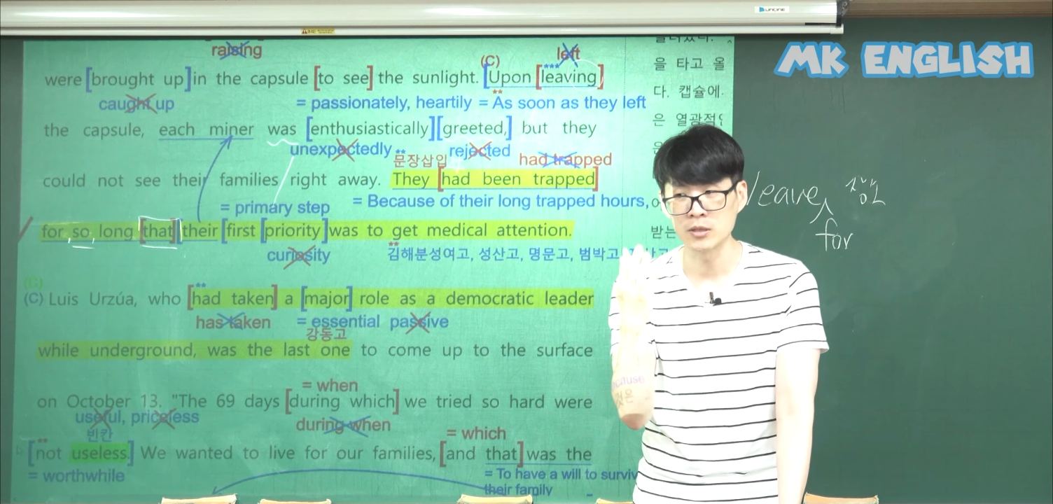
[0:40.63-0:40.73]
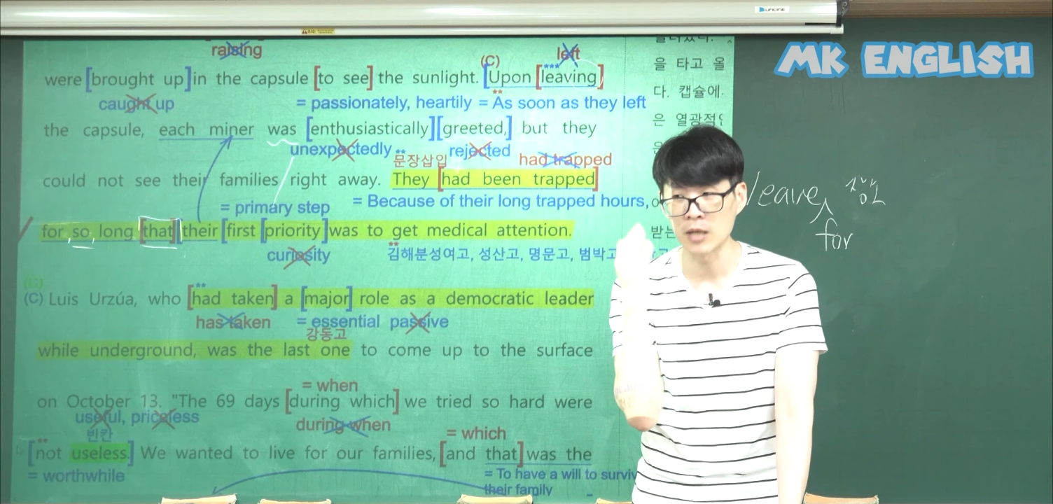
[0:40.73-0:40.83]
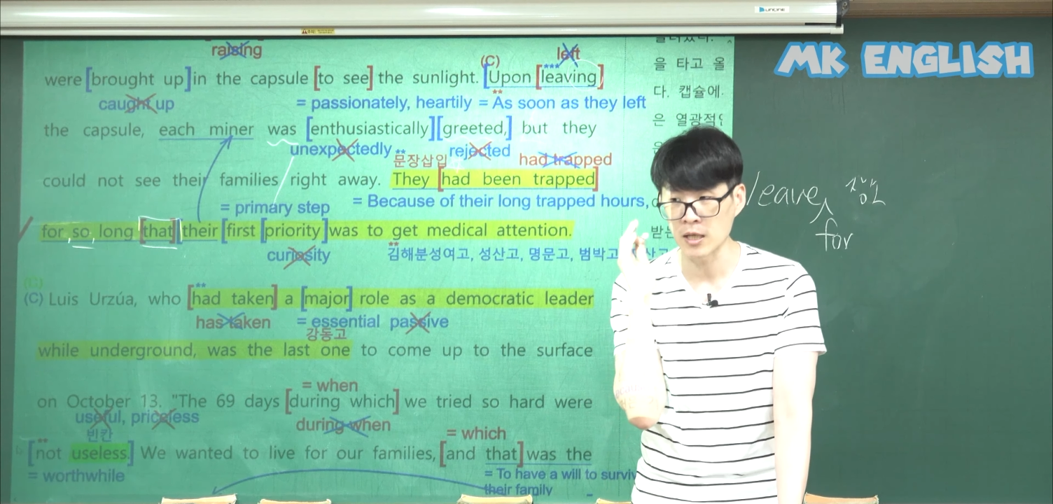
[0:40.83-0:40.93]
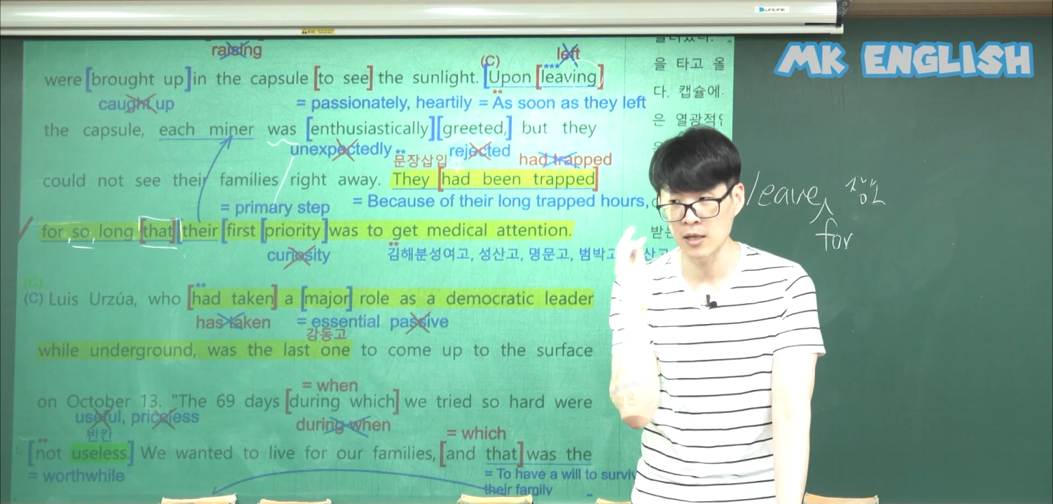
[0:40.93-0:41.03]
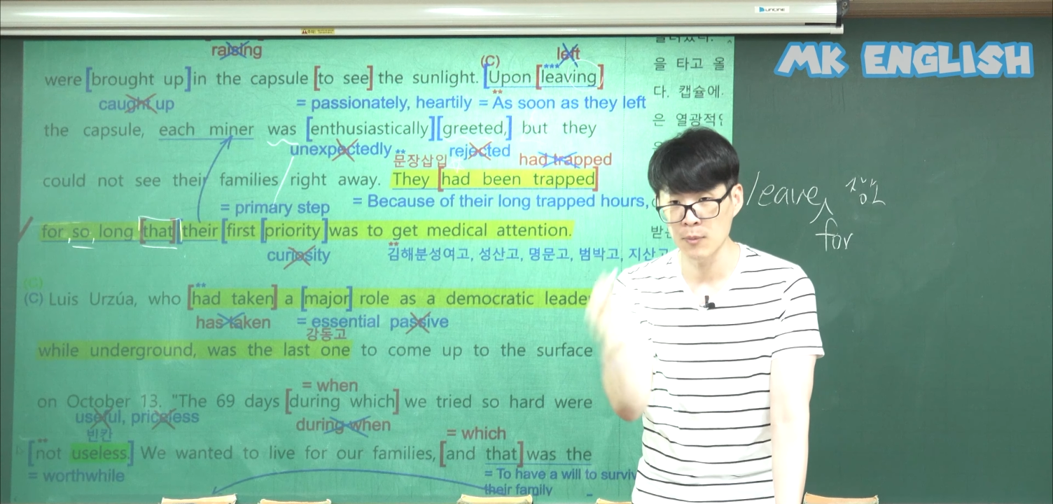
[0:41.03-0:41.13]

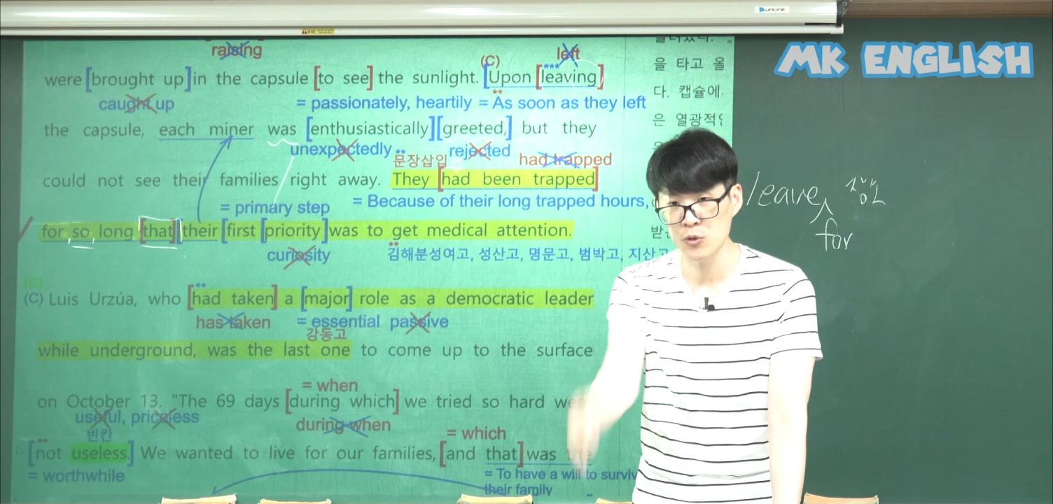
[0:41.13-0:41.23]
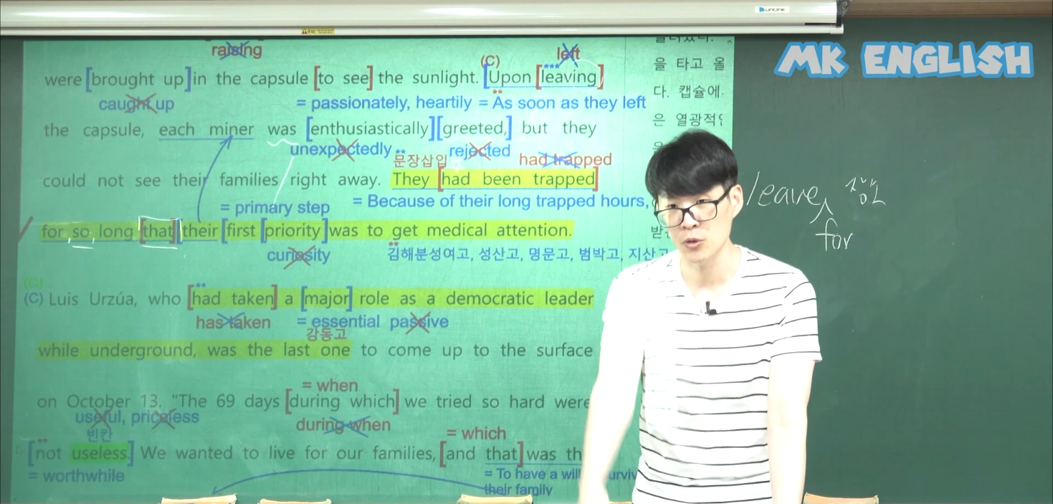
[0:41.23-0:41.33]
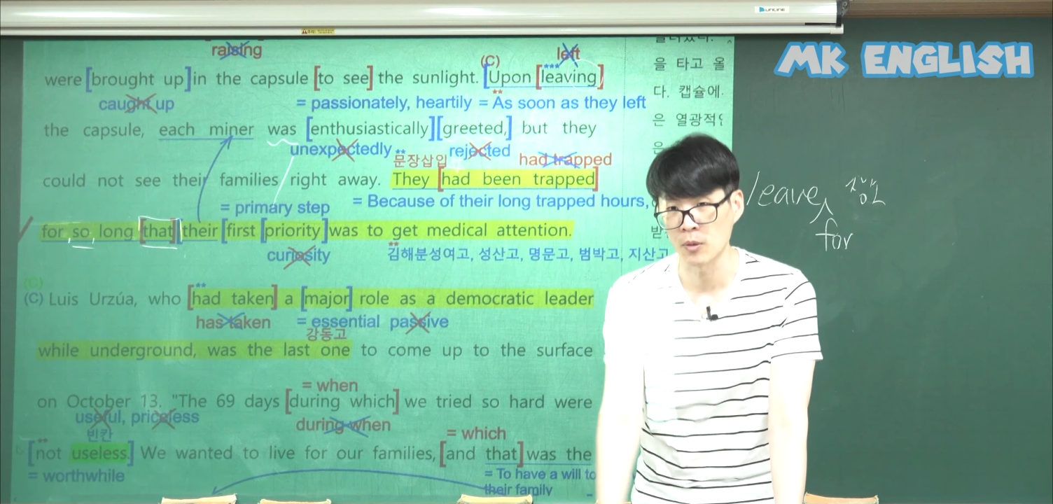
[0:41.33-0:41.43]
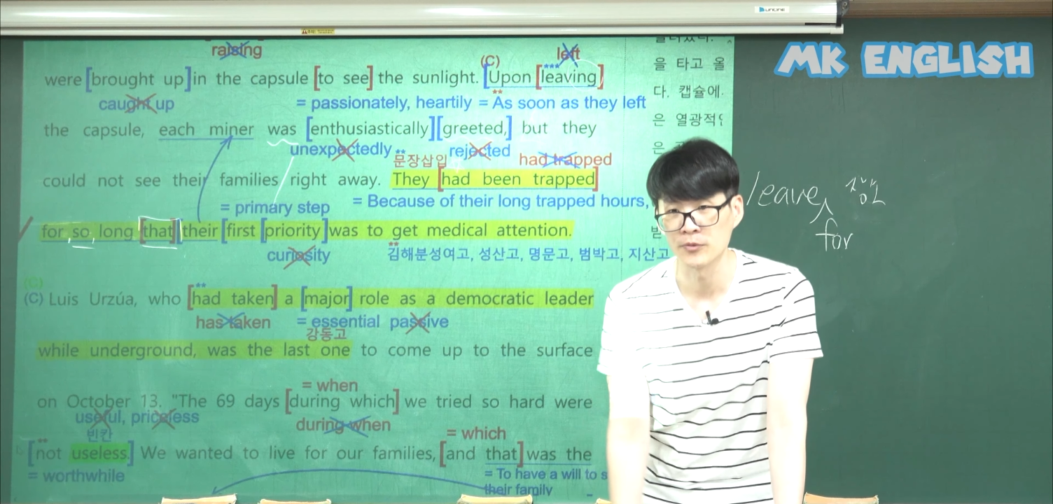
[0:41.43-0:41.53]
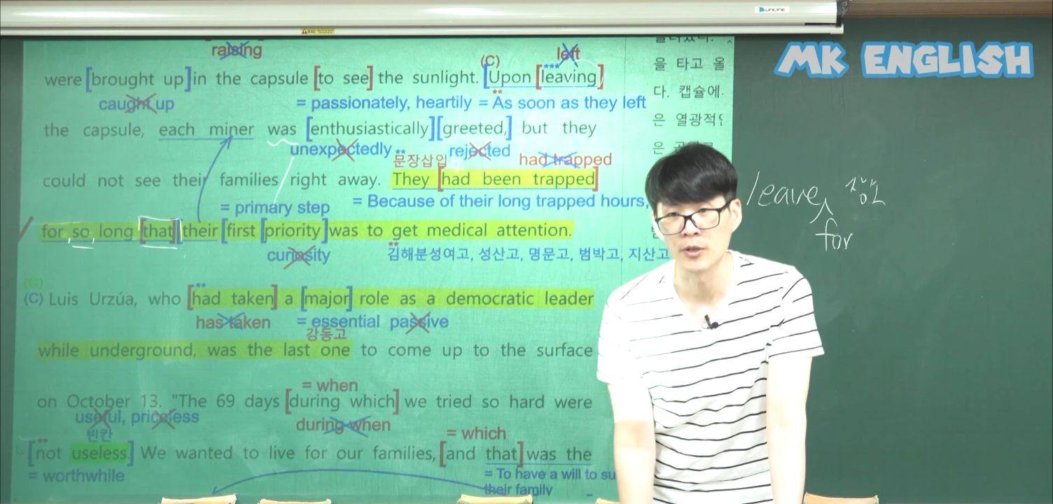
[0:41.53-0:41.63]
그 행위를 해본
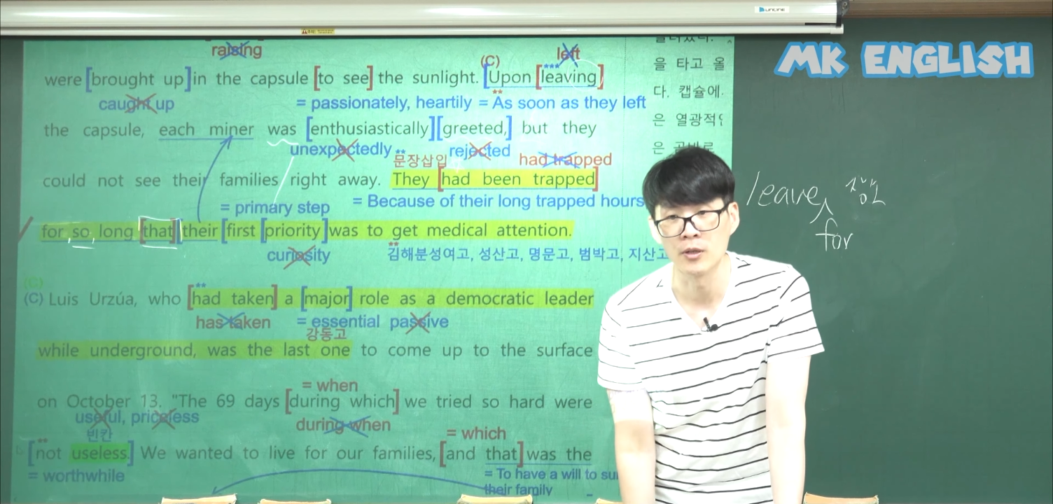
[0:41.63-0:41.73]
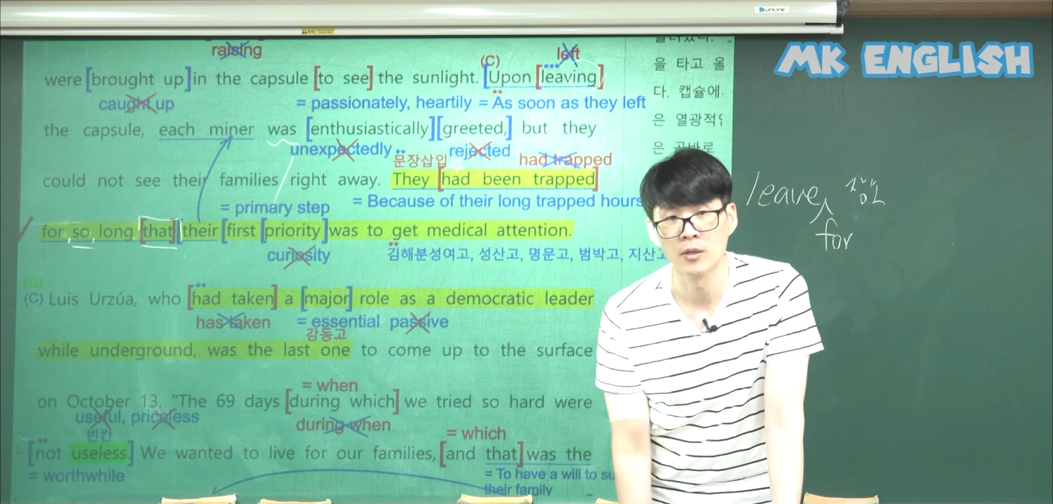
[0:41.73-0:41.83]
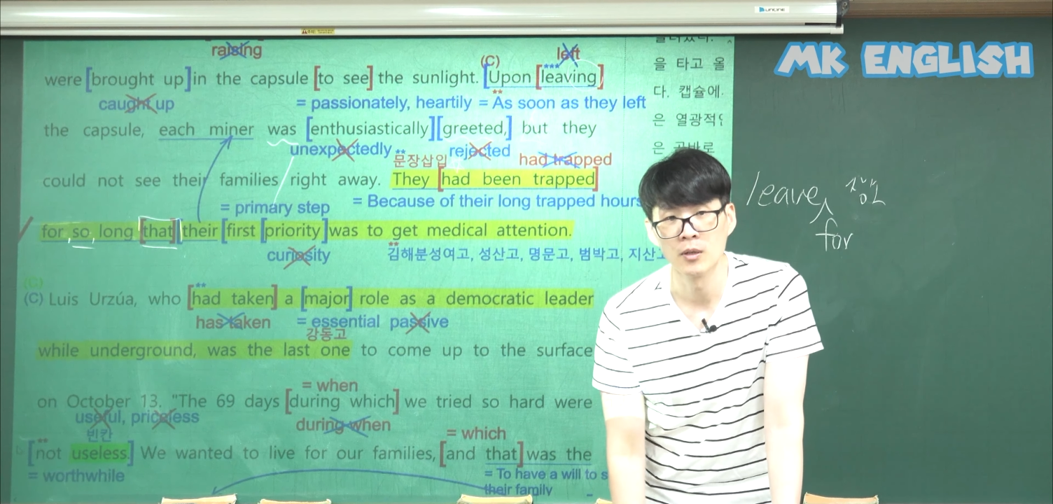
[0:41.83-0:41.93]
적이 없어요.